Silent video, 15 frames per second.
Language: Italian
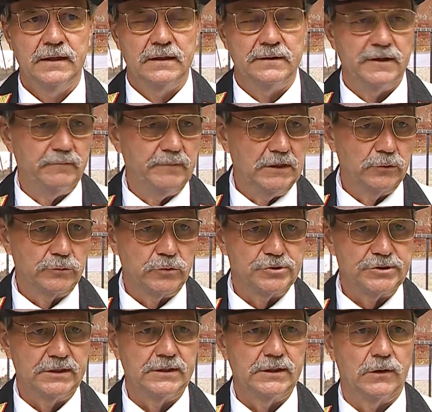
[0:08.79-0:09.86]
nel
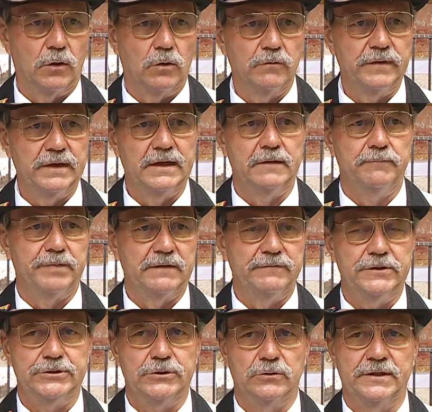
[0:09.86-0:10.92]
1809 in
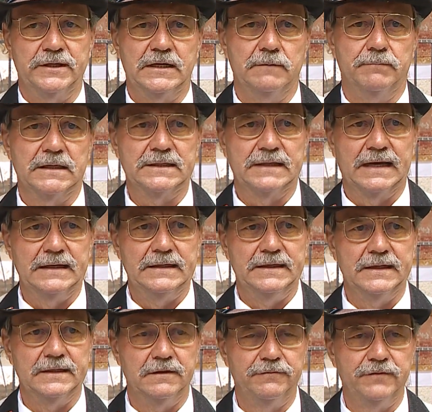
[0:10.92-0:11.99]
previsione delle
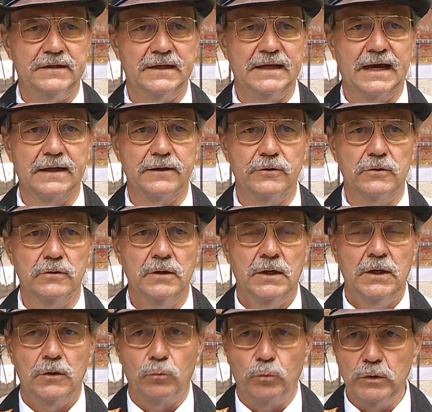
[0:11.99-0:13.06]
battaglie di fine anno
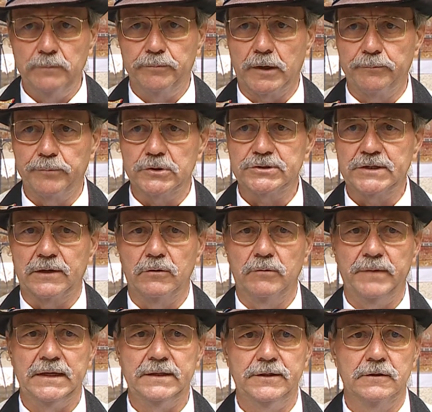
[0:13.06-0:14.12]
qui proprio a San
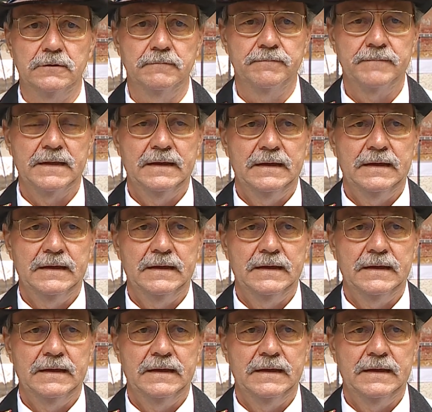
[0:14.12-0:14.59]
Romedio.